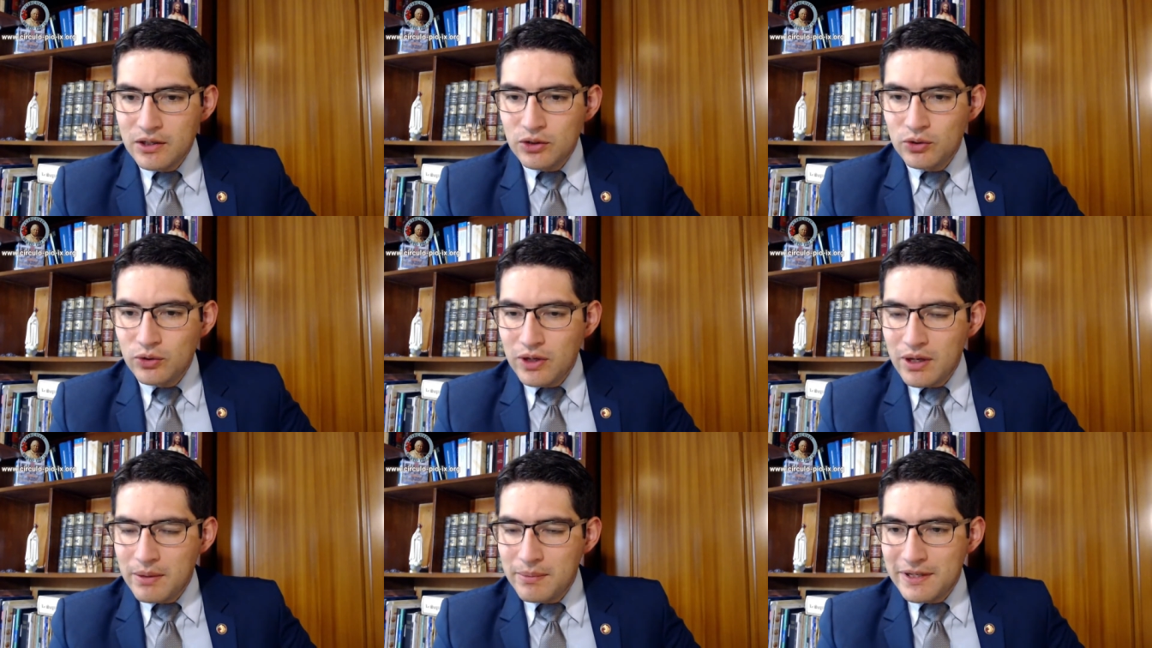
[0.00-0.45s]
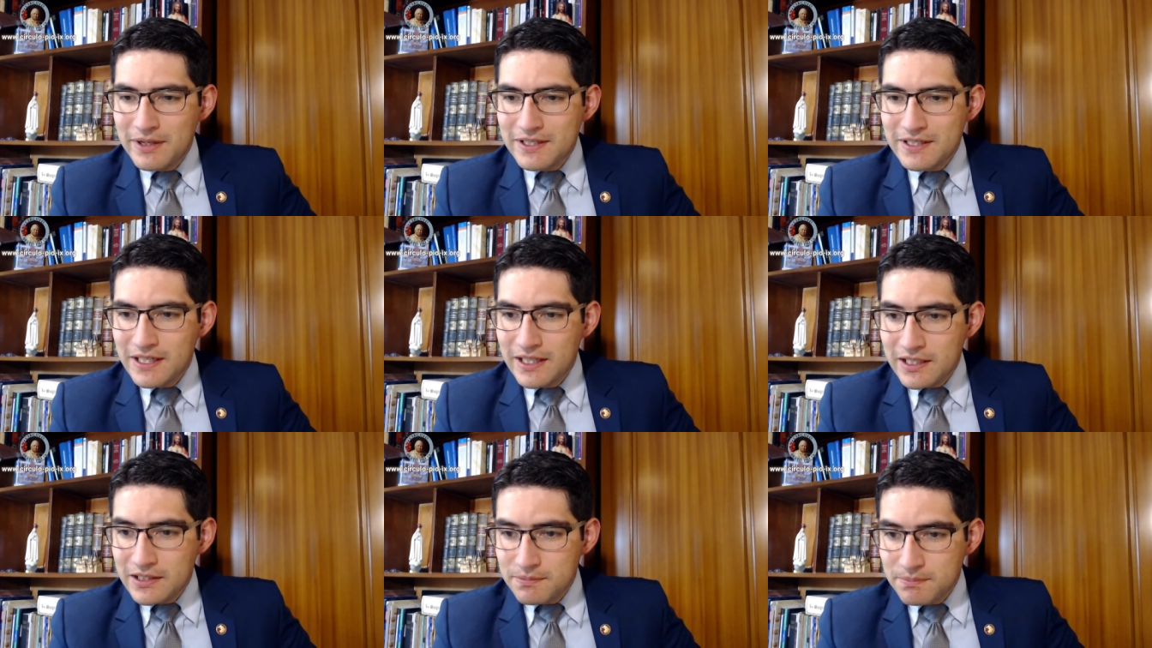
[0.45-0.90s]
Doña
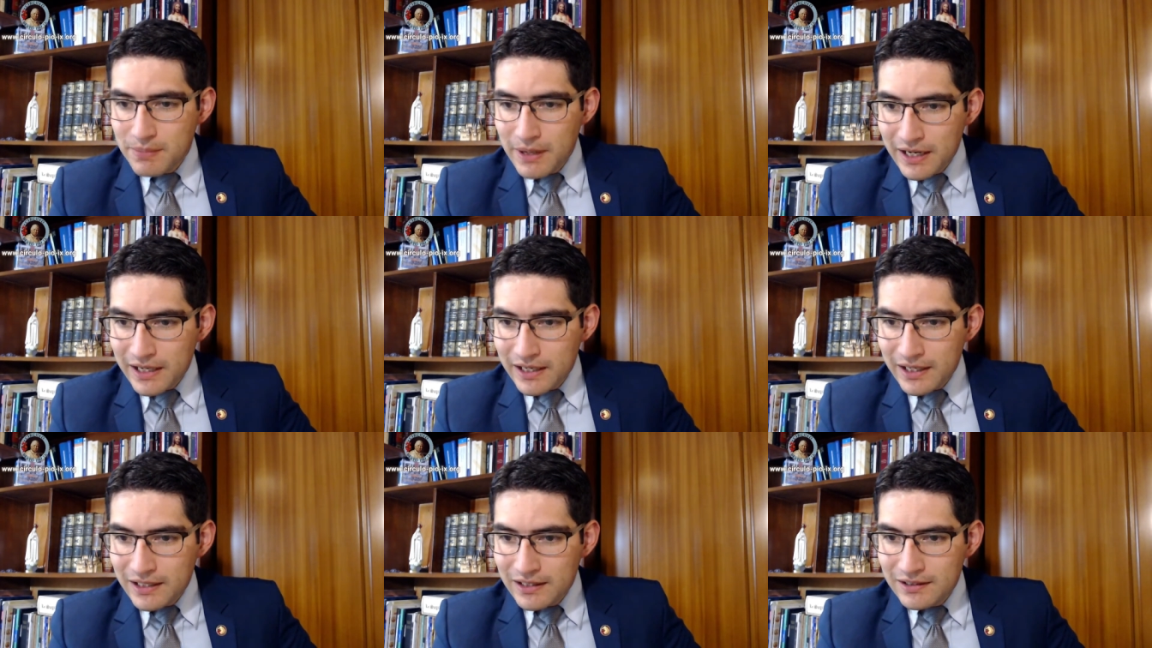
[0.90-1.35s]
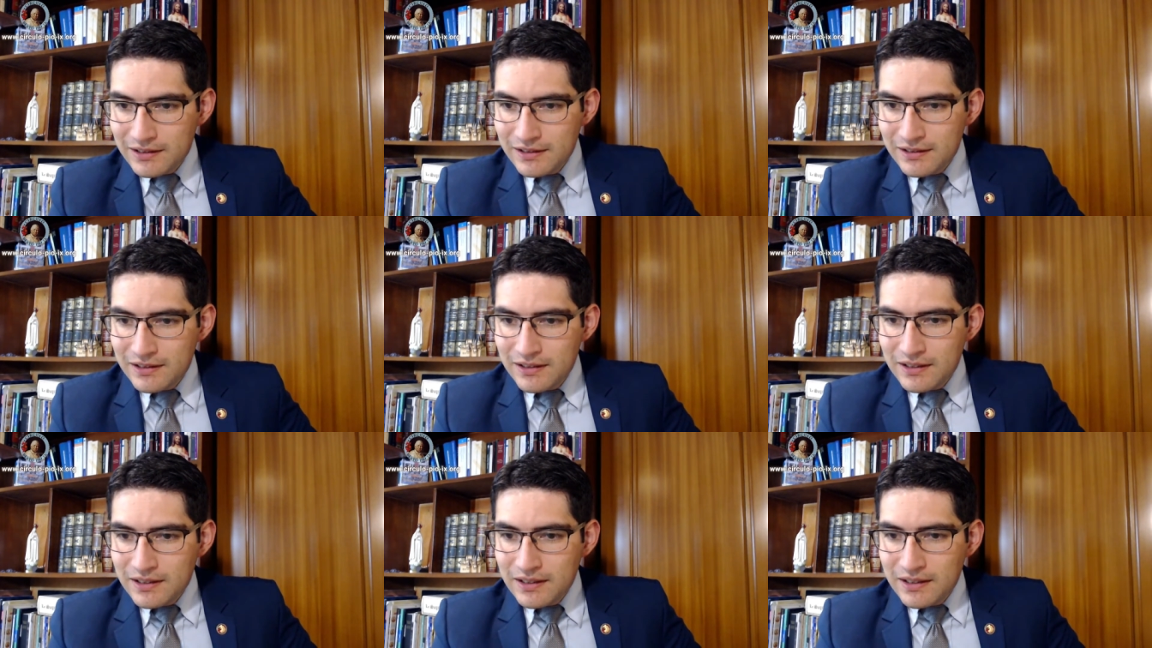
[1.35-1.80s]
Mercedes Parra,
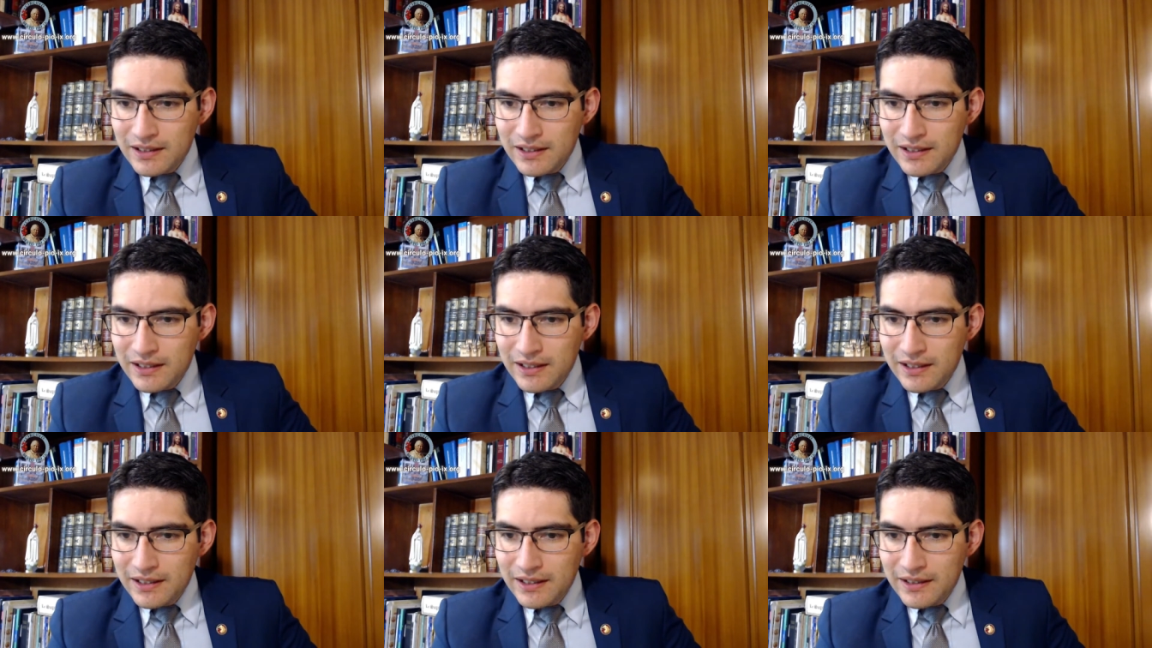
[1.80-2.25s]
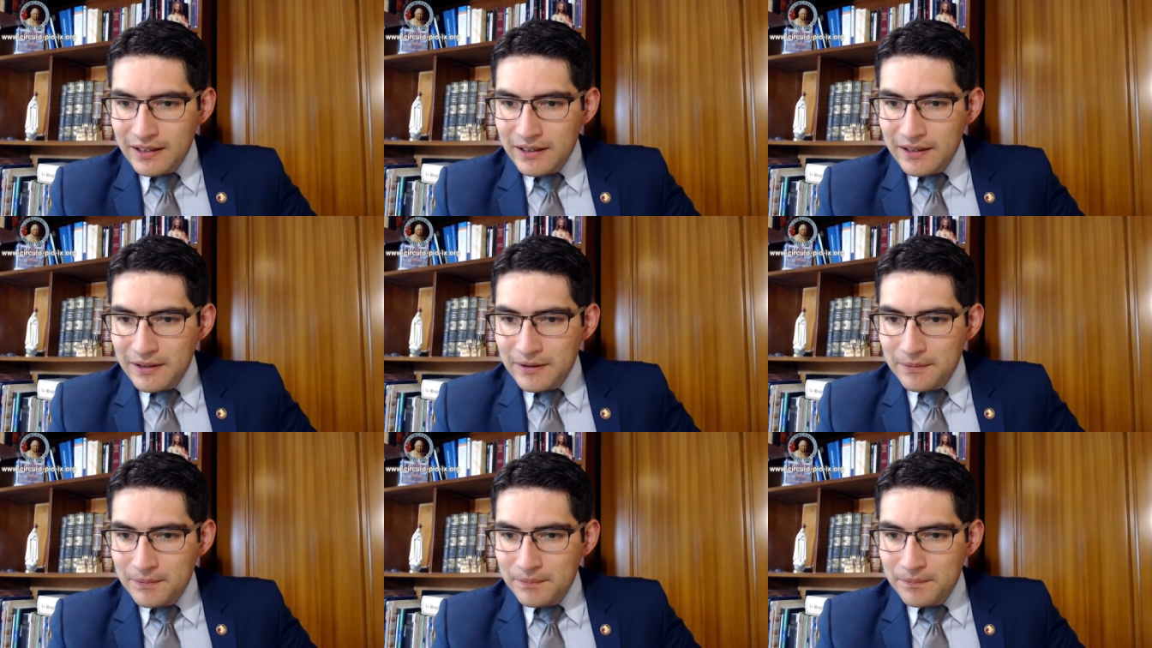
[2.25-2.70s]

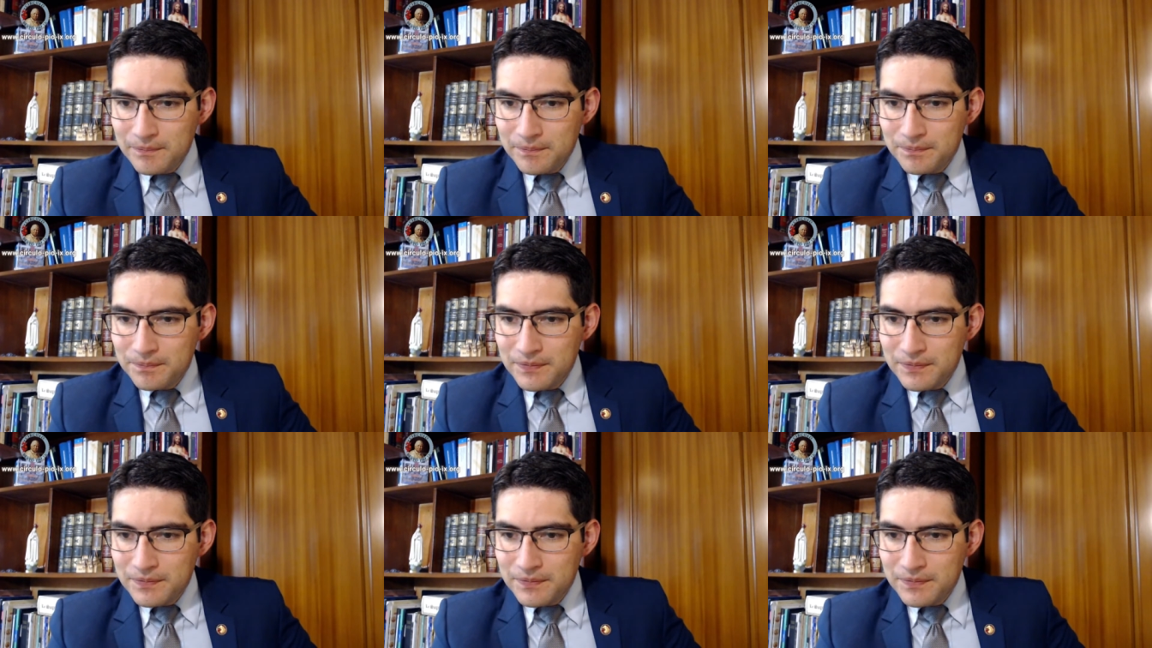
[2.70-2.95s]
em,